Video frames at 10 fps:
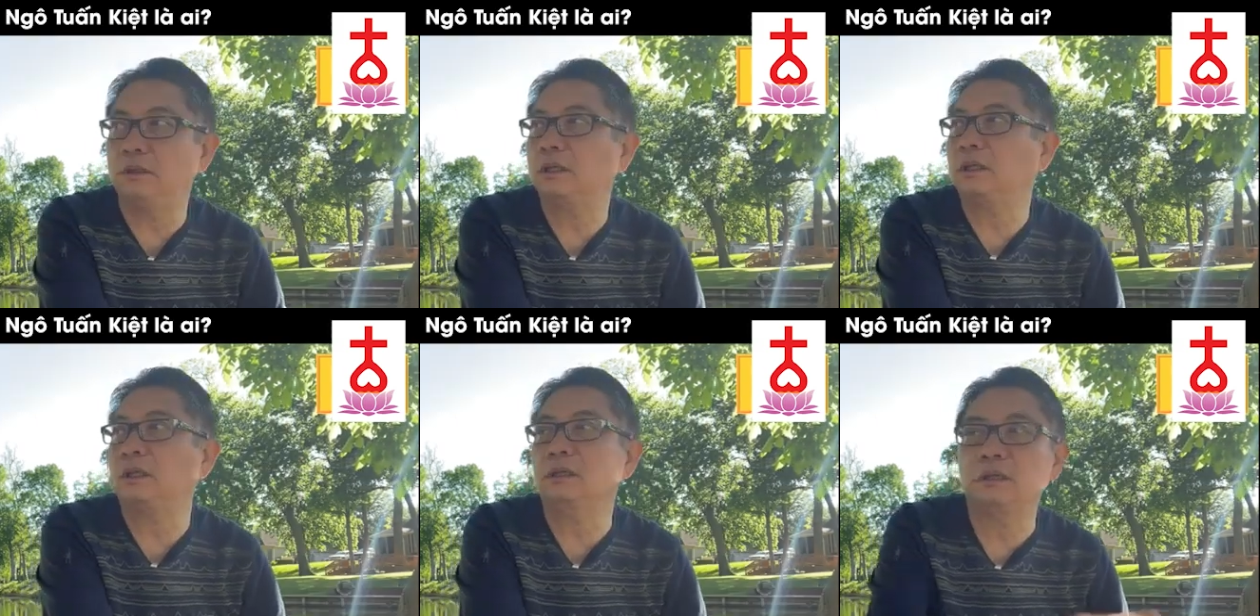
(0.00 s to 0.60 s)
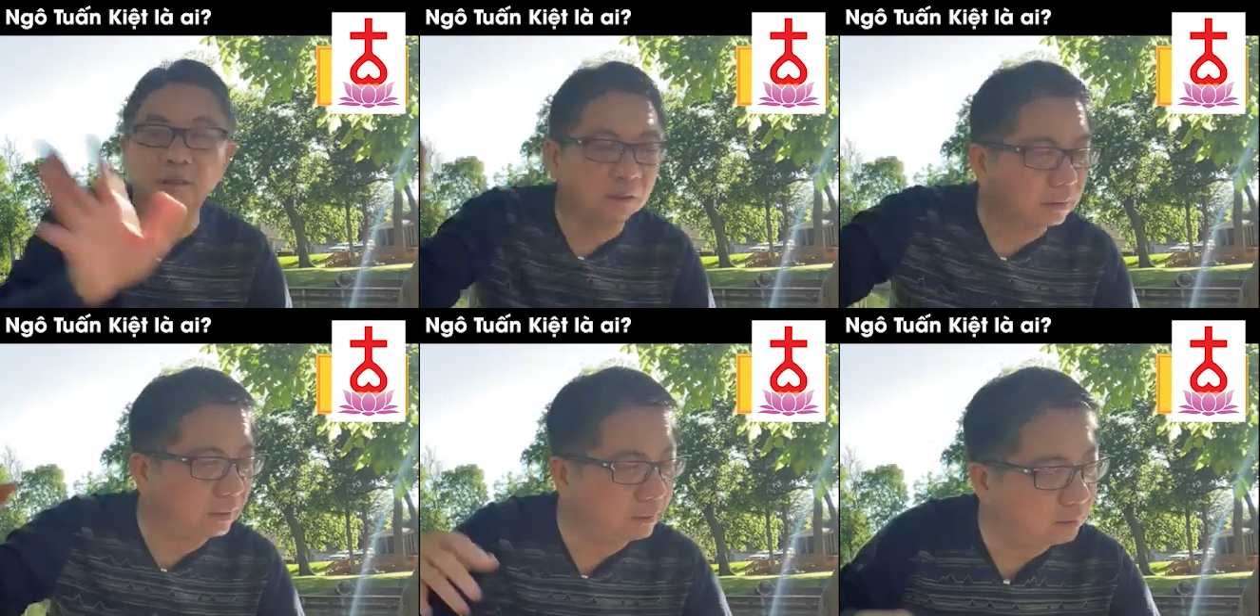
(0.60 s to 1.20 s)
được rồi, con ngon
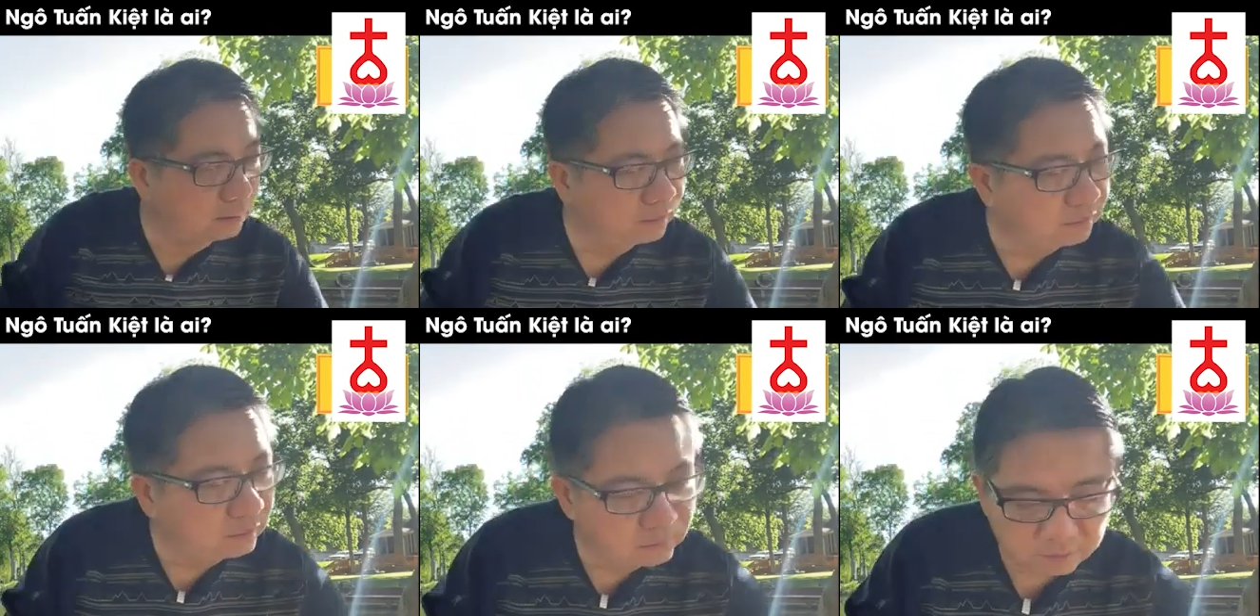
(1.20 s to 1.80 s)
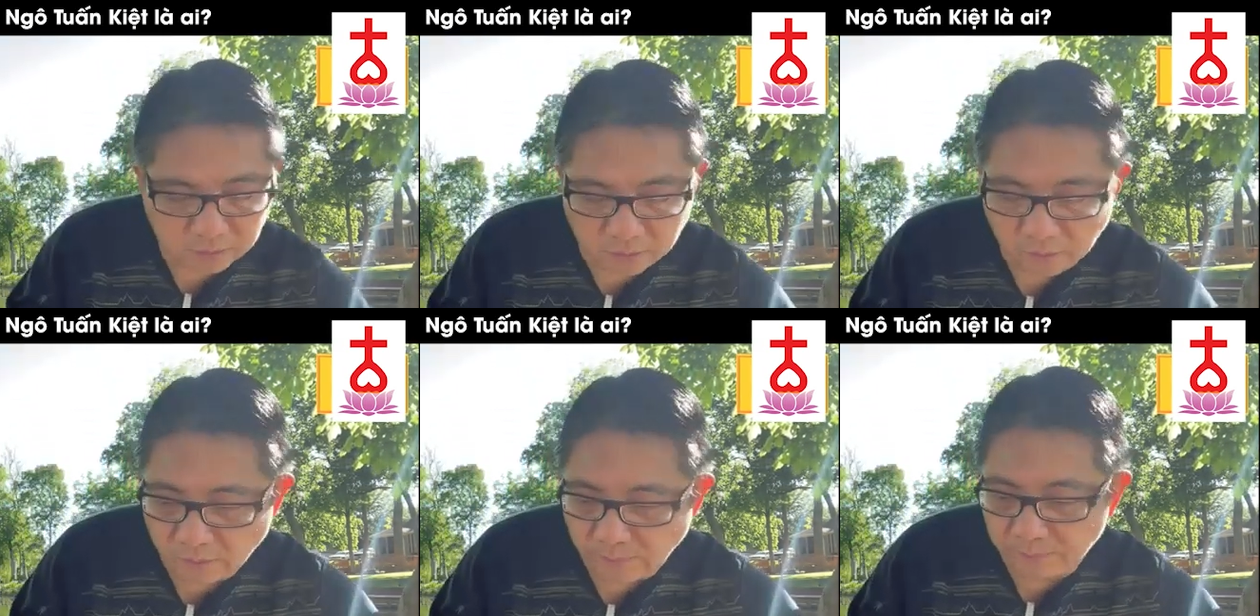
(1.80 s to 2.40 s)

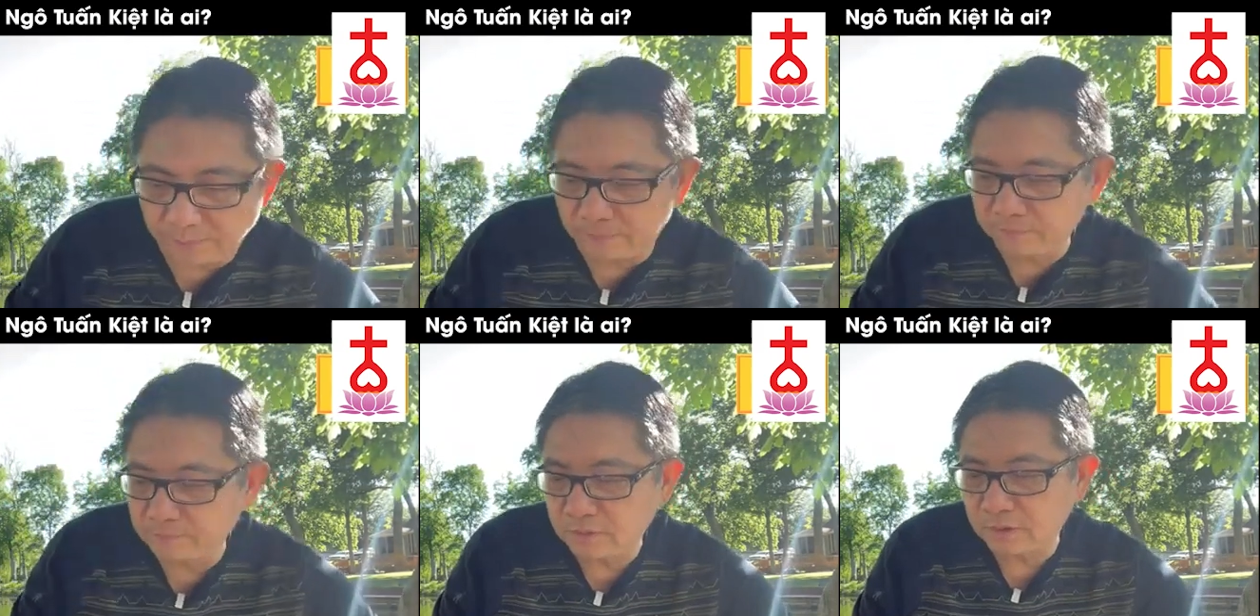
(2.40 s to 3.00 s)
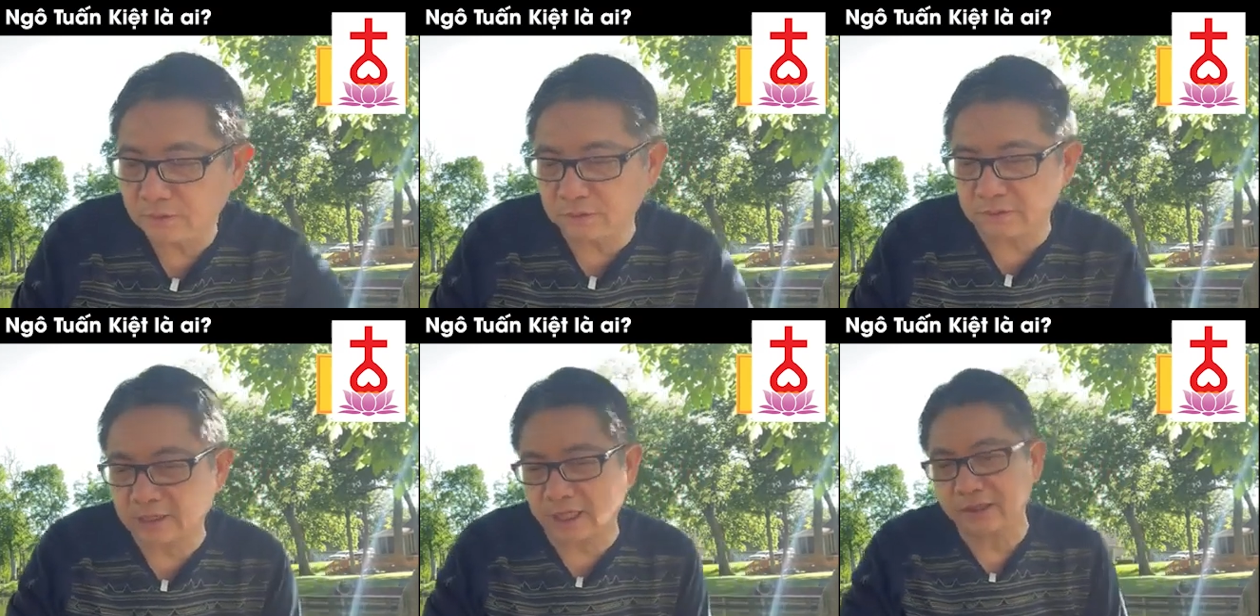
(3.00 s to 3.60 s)
rượu á,
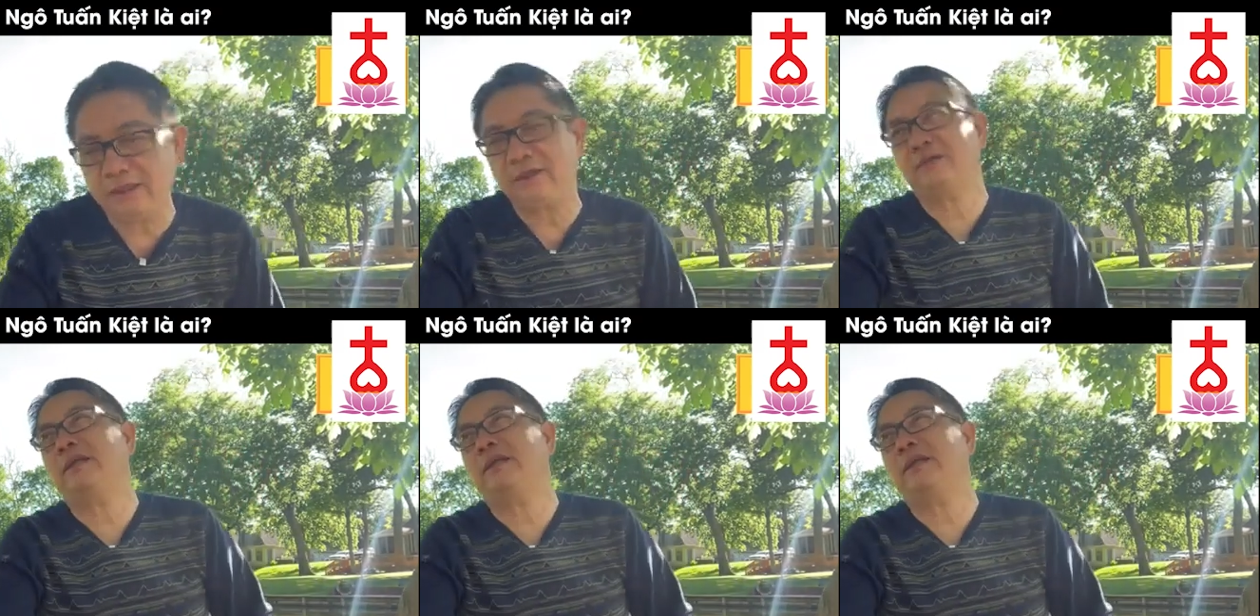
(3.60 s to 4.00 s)
xuống trần nhiêu